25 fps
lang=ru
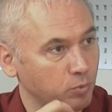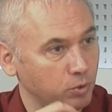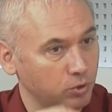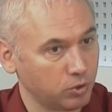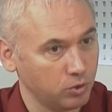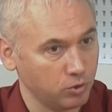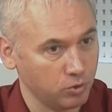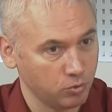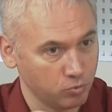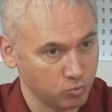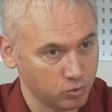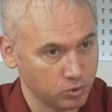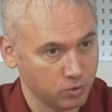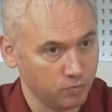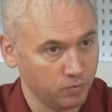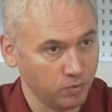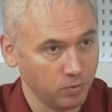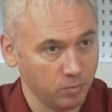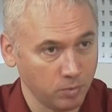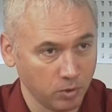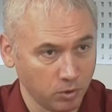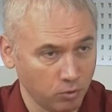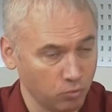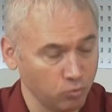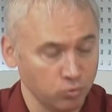Это русский фильм,
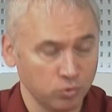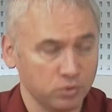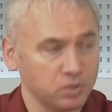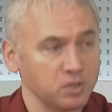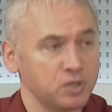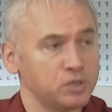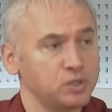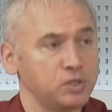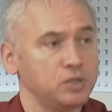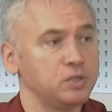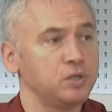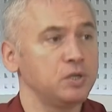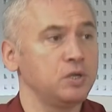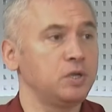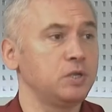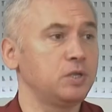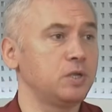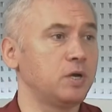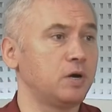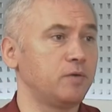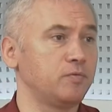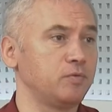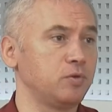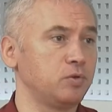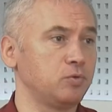я говорю, он относительно
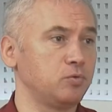недавний,